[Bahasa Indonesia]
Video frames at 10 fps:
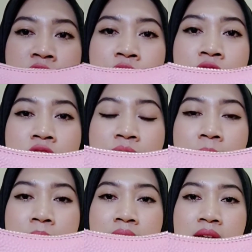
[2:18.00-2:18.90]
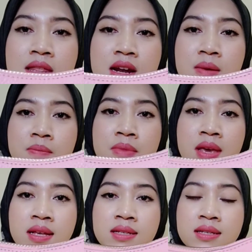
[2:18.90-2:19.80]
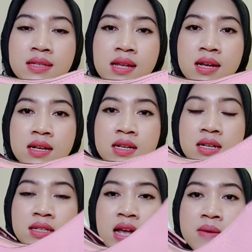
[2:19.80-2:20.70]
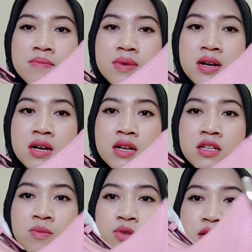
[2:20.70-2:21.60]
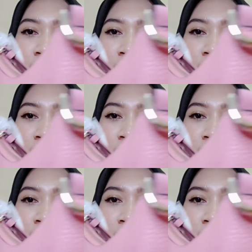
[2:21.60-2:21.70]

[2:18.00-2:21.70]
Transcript: full pebble leather mix uh, sama smooth